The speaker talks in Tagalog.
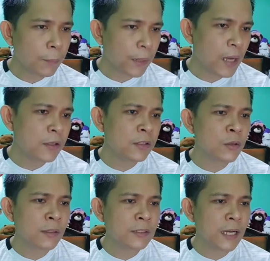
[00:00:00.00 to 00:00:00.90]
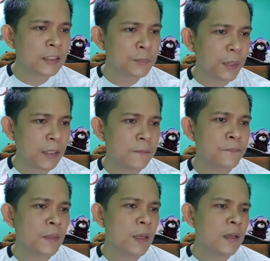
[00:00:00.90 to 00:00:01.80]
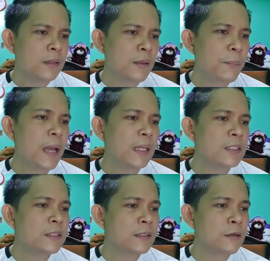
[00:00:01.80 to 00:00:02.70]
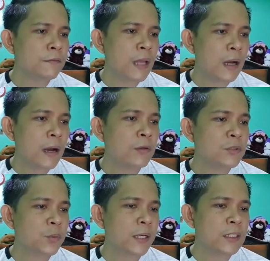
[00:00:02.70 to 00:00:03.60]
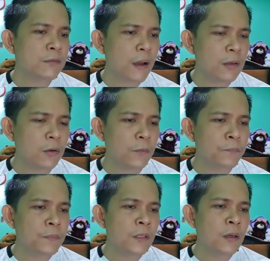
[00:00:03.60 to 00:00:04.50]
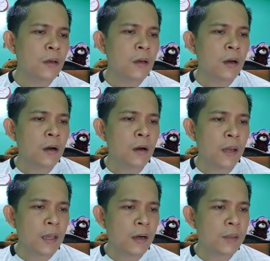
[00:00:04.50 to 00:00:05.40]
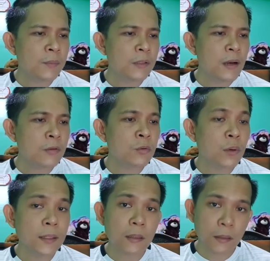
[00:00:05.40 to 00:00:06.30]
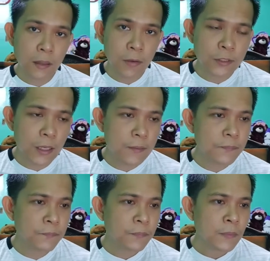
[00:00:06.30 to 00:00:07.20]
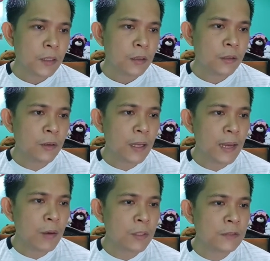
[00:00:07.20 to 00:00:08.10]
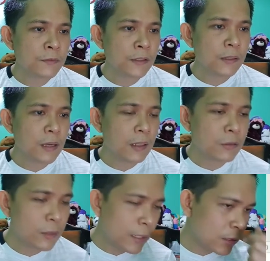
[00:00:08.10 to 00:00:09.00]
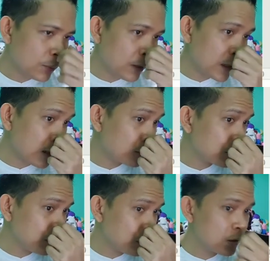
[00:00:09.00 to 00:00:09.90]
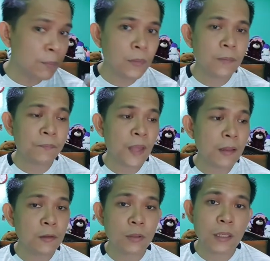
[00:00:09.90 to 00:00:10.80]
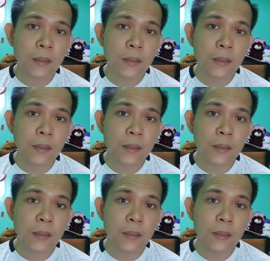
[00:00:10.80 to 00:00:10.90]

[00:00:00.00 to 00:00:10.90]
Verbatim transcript: Prior to adjustment, the balances of the accounts were as follow. Uh, AR mo daw 200,000. Yung allowance for uncollectible accounts mo 3,000.